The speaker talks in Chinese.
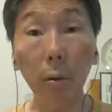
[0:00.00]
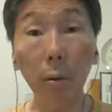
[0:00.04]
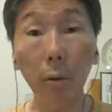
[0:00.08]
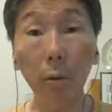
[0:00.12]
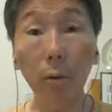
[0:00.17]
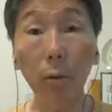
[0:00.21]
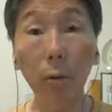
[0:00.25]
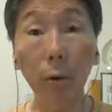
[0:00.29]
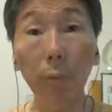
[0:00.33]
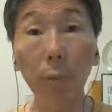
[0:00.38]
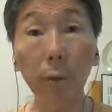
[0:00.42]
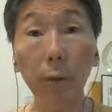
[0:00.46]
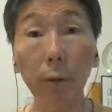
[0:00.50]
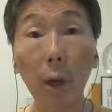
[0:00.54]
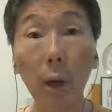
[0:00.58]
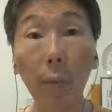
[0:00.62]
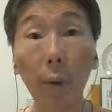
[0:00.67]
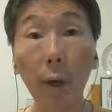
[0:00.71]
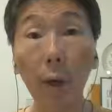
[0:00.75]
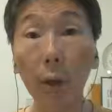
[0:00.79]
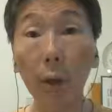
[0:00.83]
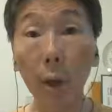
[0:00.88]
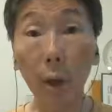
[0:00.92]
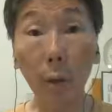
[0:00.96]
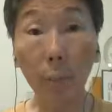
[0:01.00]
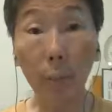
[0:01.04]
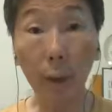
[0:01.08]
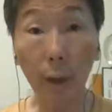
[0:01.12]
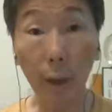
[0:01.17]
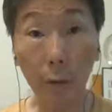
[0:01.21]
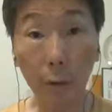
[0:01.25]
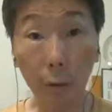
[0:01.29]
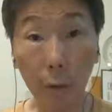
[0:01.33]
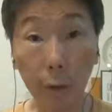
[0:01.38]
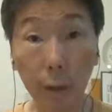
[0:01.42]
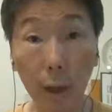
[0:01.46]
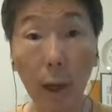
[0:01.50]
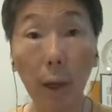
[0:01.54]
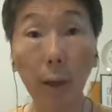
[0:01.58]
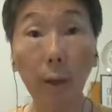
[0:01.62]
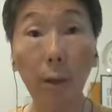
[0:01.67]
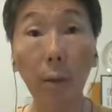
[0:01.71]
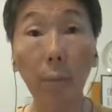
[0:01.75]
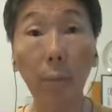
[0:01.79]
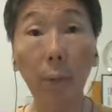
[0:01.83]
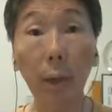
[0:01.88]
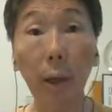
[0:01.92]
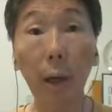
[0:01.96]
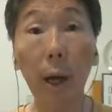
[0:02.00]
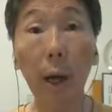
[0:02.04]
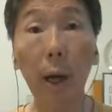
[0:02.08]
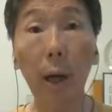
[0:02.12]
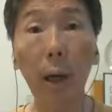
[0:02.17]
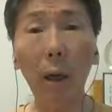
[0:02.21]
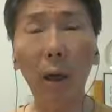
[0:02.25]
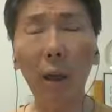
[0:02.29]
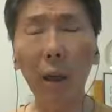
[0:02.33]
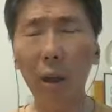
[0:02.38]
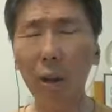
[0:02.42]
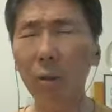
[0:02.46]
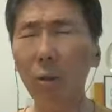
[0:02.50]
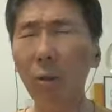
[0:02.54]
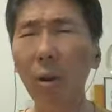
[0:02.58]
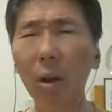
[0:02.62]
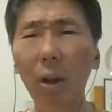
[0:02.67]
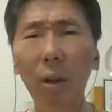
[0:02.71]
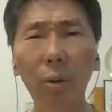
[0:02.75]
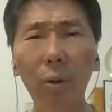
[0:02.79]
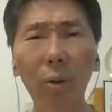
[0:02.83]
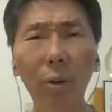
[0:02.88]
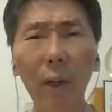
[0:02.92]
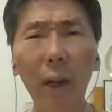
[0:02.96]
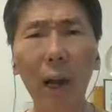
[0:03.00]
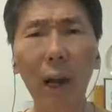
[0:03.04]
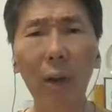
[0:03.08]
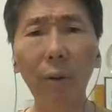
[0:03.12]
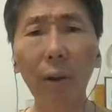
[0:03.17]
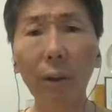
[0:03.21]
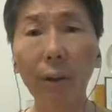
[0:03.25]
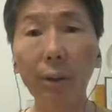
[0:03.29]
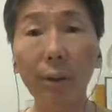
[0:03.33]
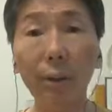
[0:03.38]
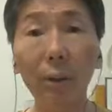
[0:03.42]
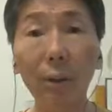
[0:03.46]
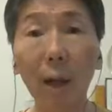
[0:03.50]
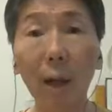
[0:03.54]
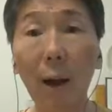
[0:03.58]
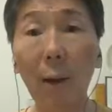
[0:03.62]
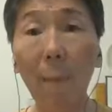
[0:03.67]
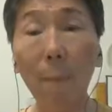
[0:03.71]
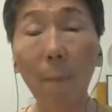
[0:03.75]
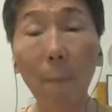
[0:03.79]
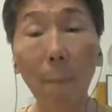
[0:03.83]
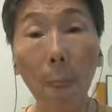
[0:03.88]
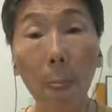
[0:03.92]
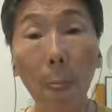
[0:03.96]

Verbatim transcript: YouTube 上面特别去讲怎么样，很多很多一大堆事啊。